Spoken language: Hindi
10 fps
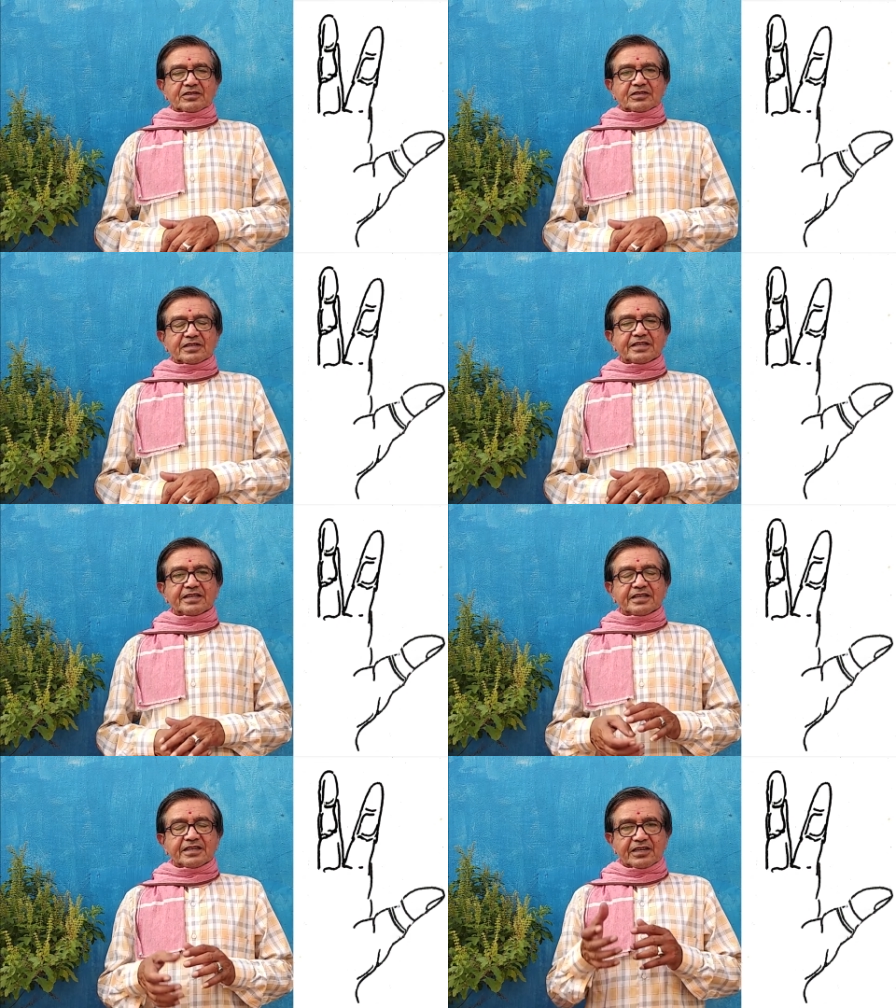यदि
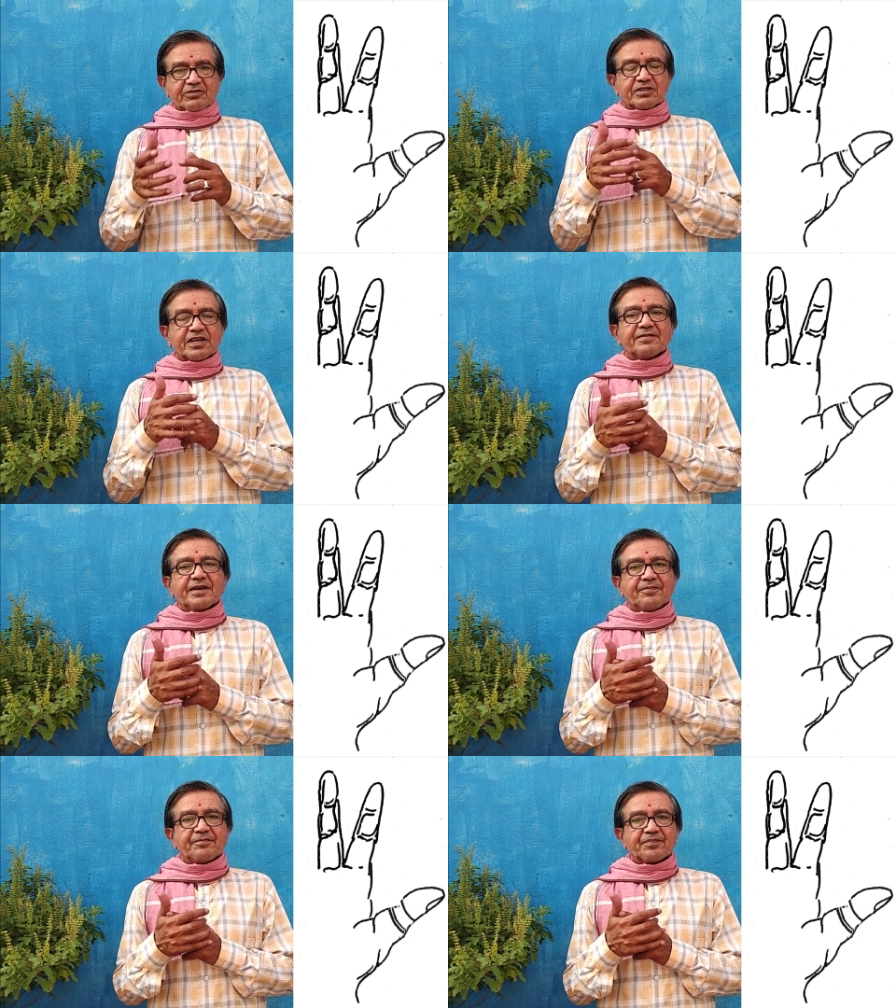अंगूठे
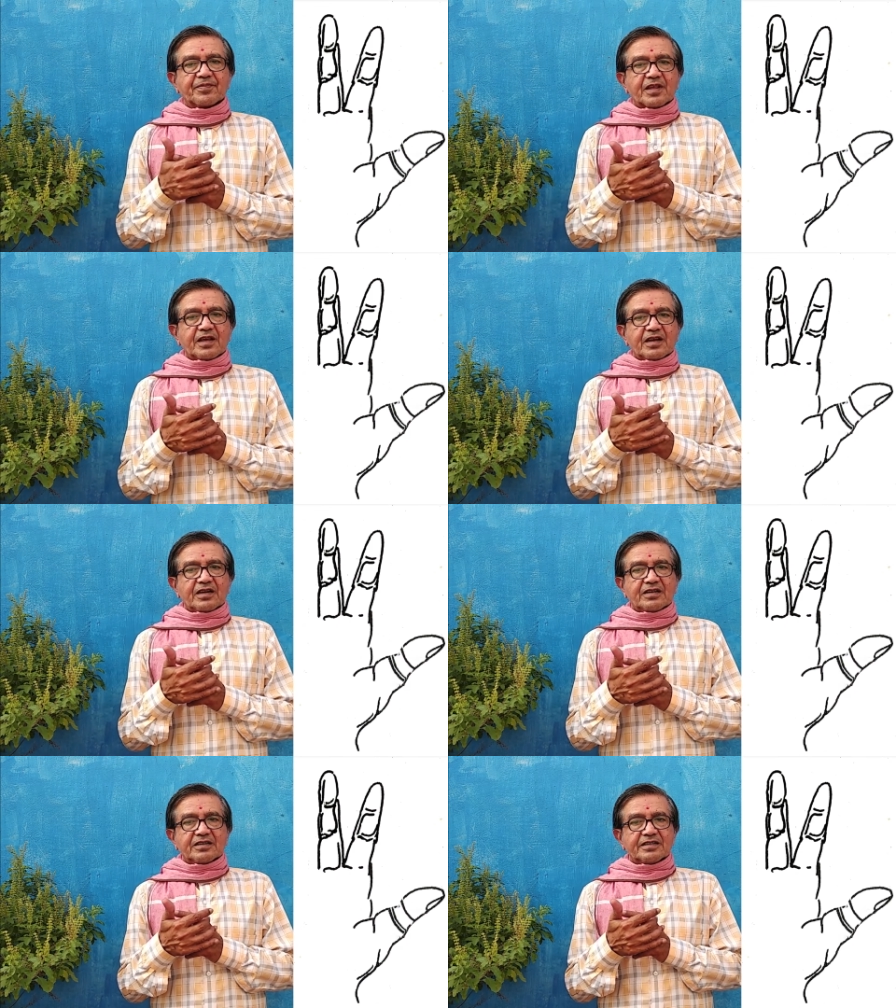में
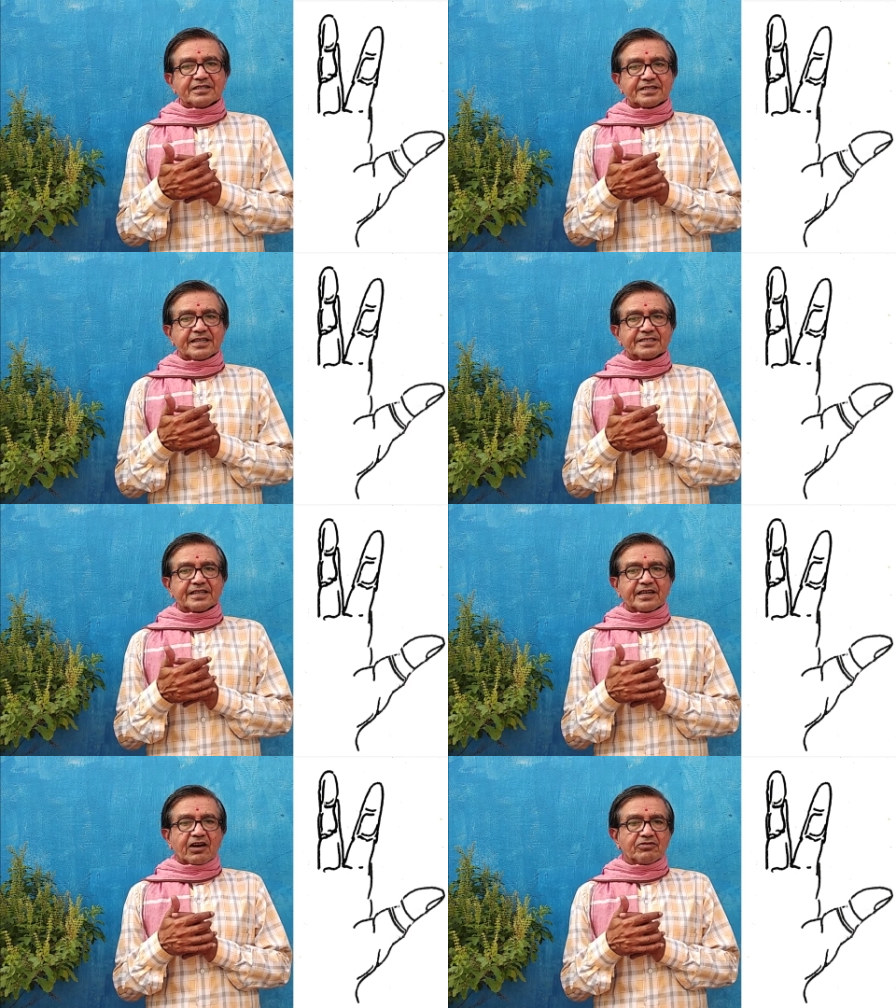इस तरह से
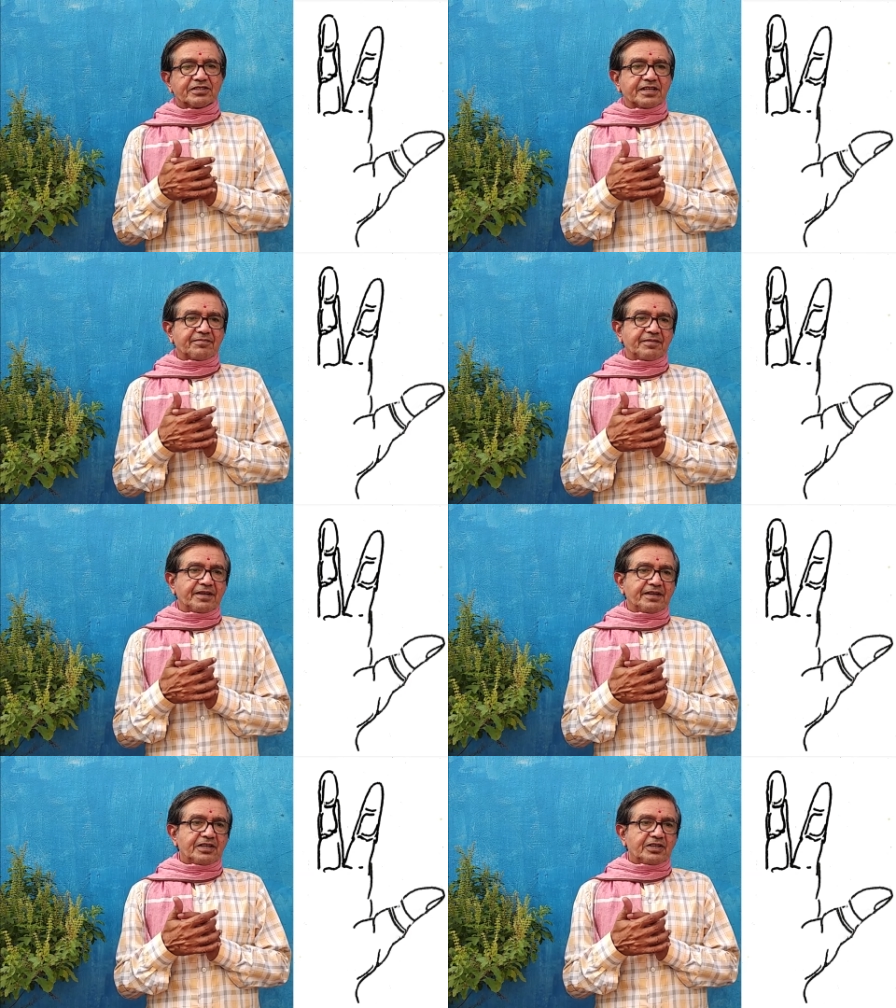राउंड शेप में
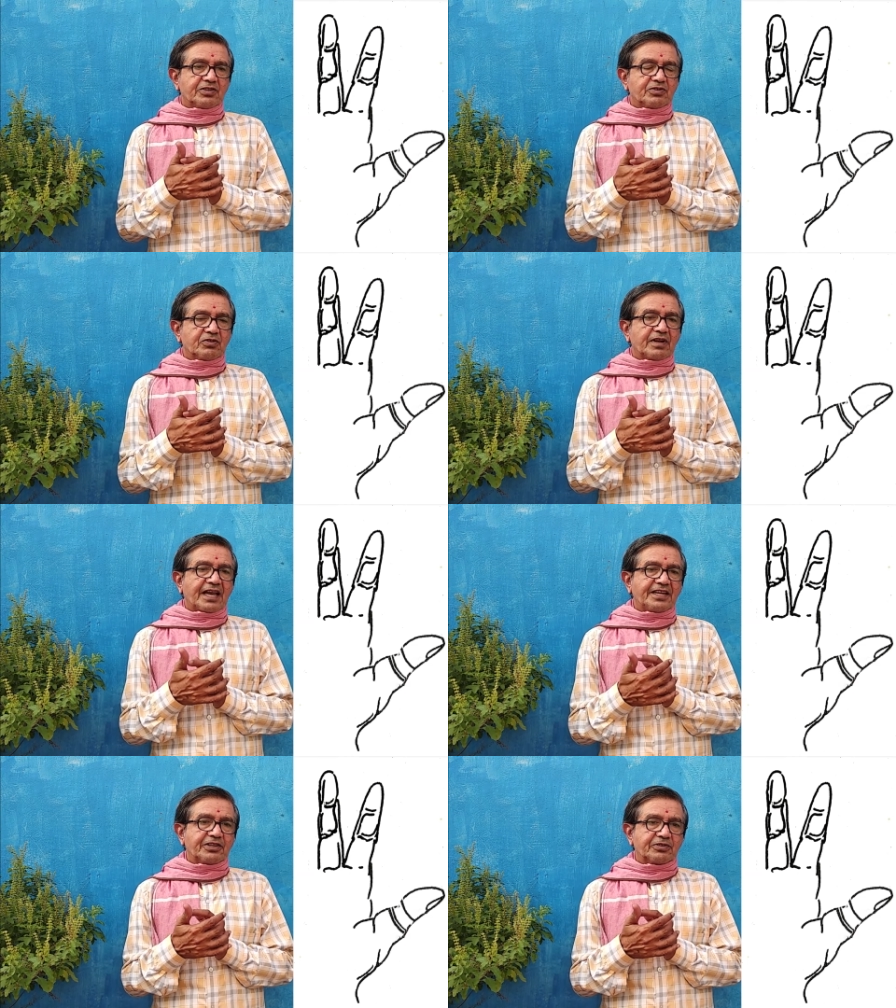दो
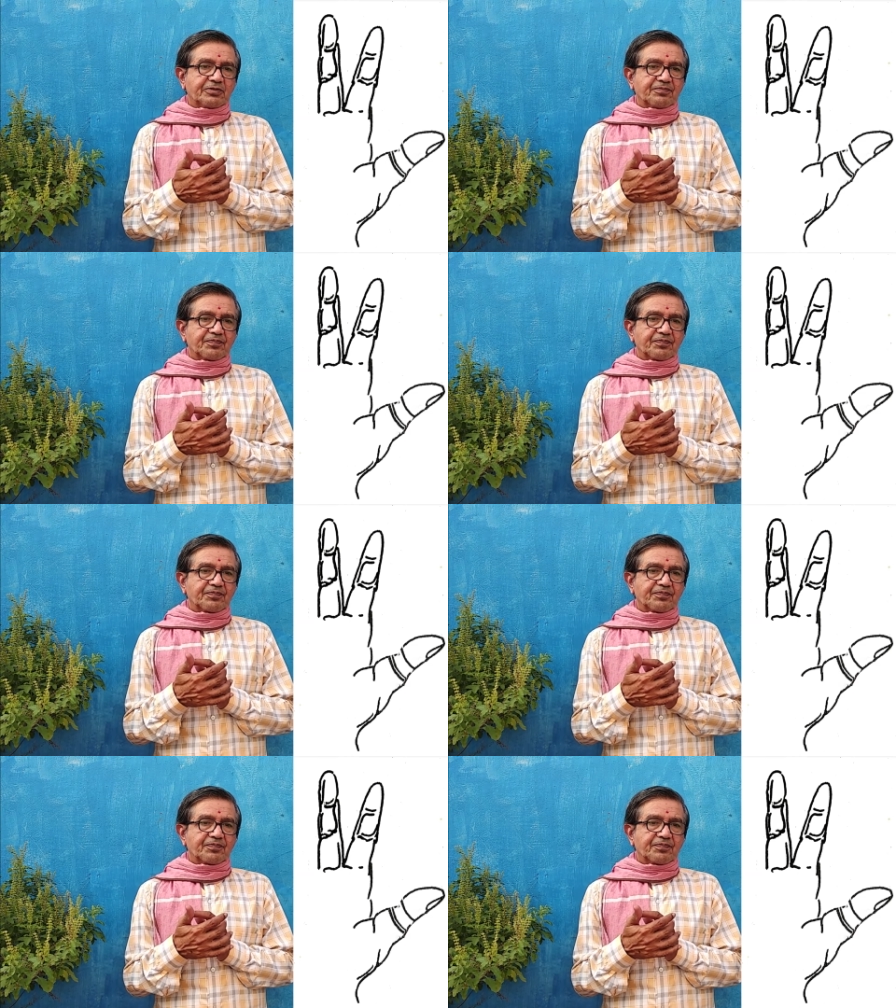लाइनें हों